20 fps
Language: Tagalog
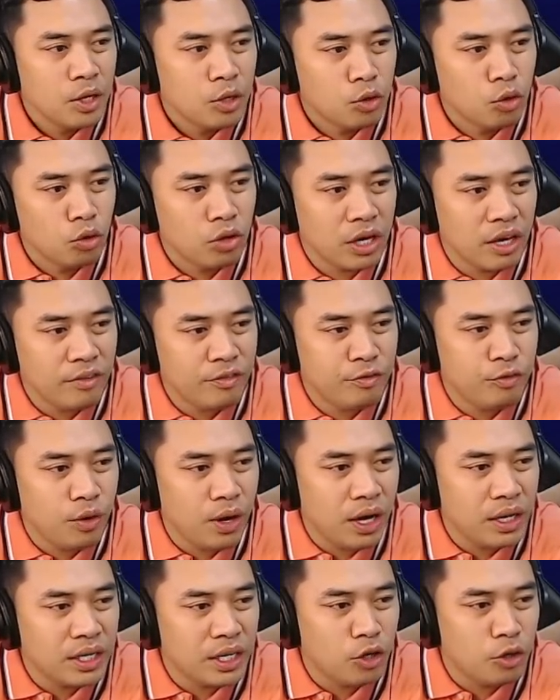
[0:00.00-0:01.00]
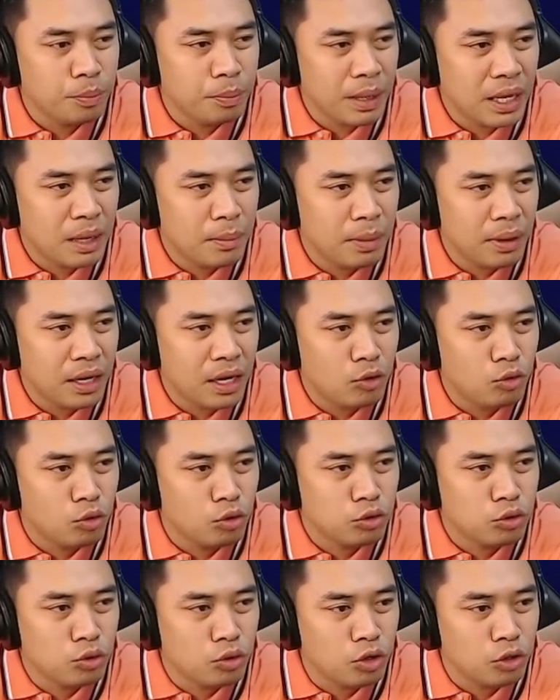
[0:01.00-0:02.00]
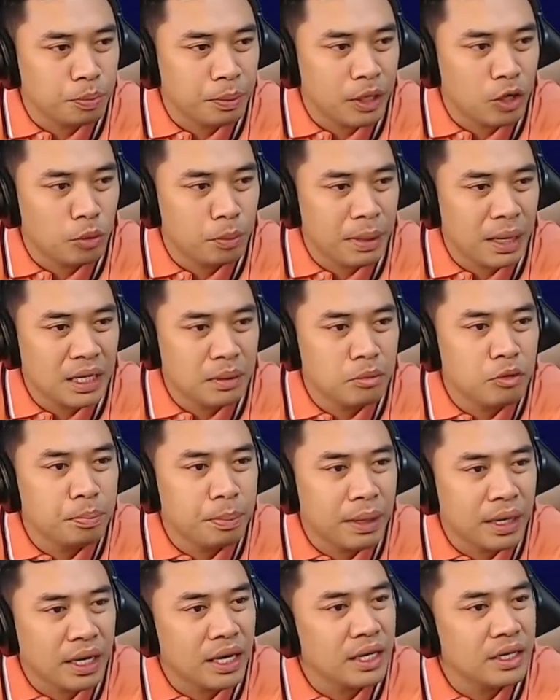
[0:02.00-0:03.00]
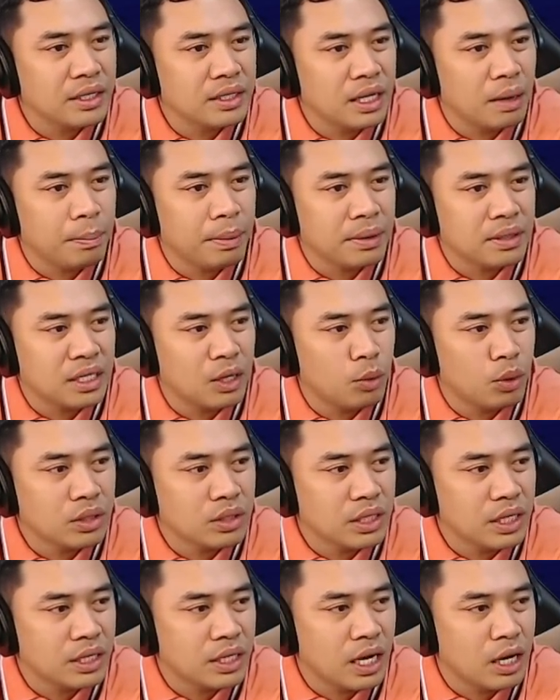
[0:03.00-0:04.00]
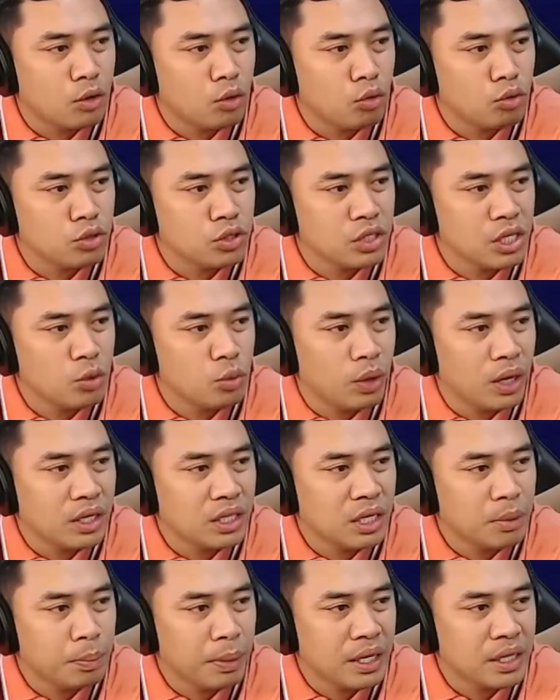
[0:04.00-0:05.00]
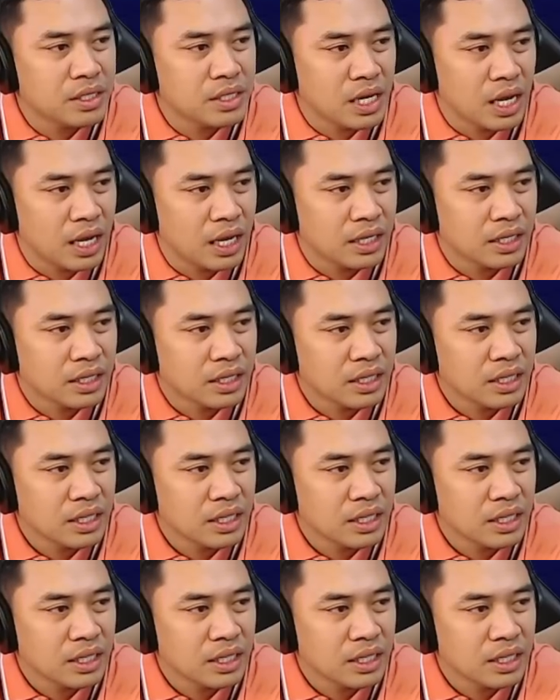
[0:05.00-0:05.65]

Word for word: Rook F1, ayun, para makakurot-kurot pero bad move pa rin. Dapat daw ang tira Rook C1, depensahan.